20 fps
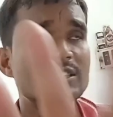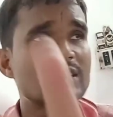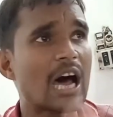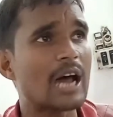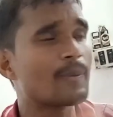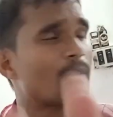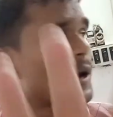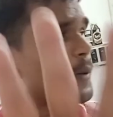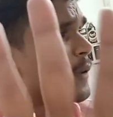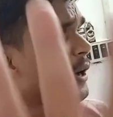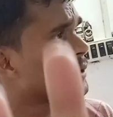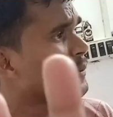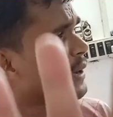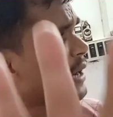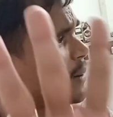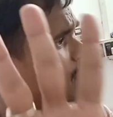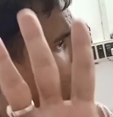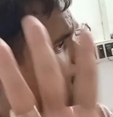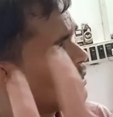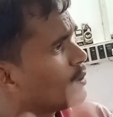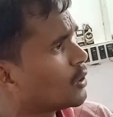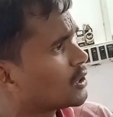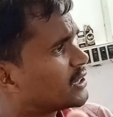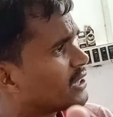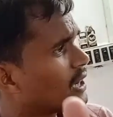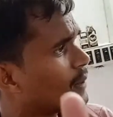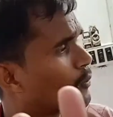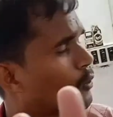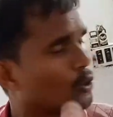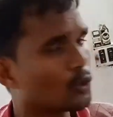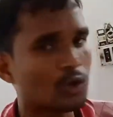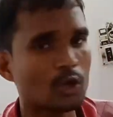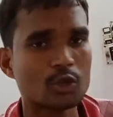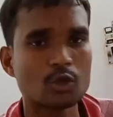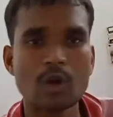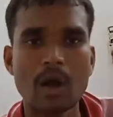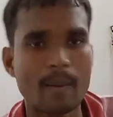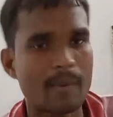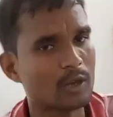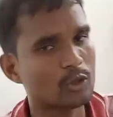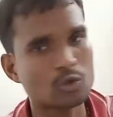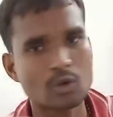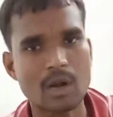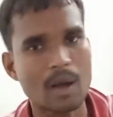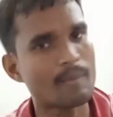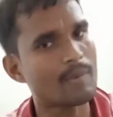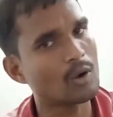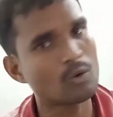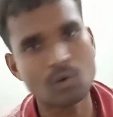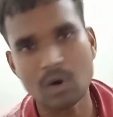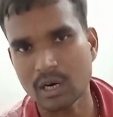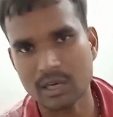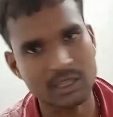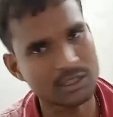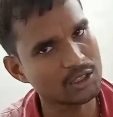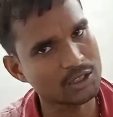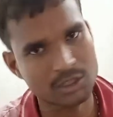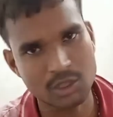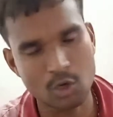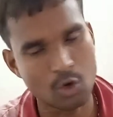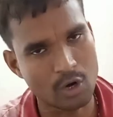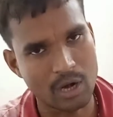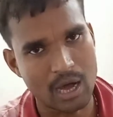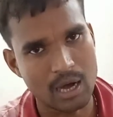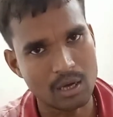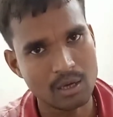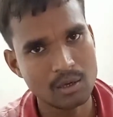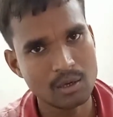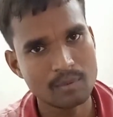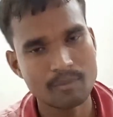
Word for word: চারবার পাঁচবার আমার বিপদ থেকে ফোন করেছিল আমার তো নাম্বার ওনার কাছে ছিল না